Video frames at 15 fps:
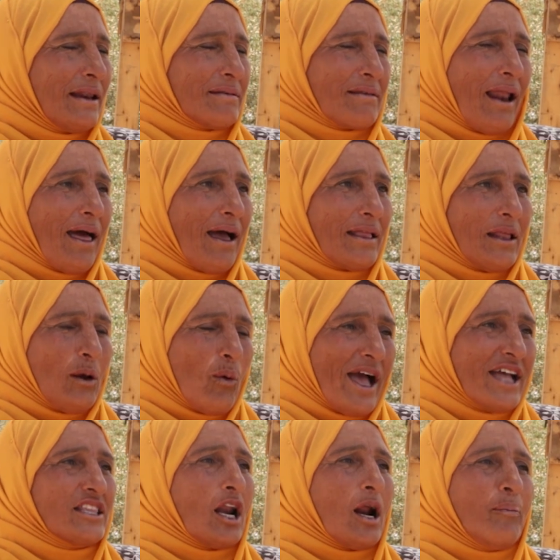اللي طالعه
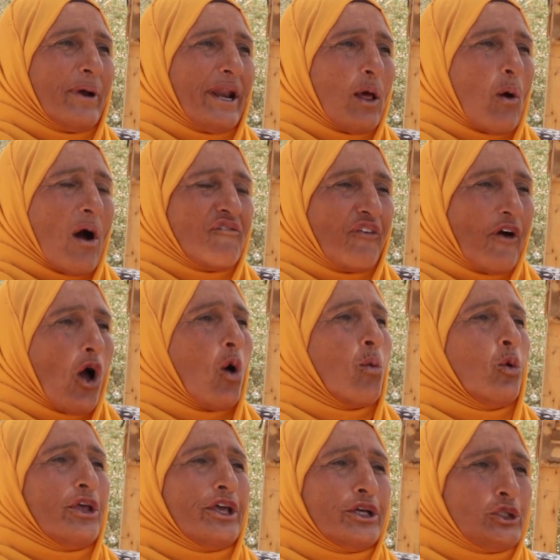دلوقتي ربنا
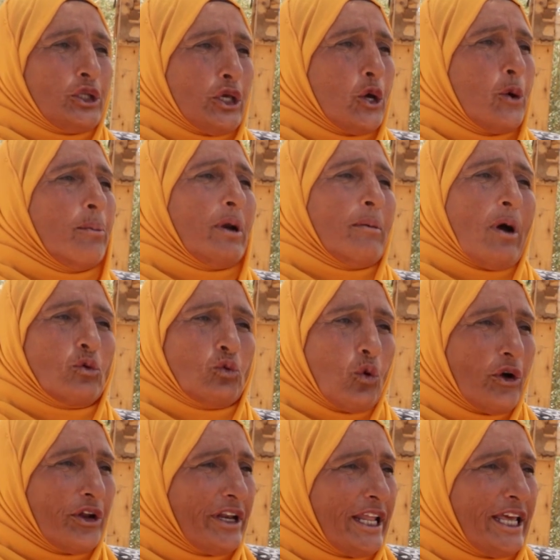يوفقهم ويهديهم من
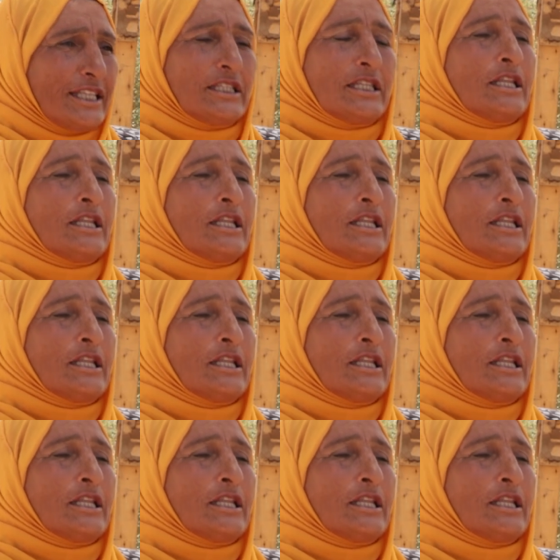موضوع النت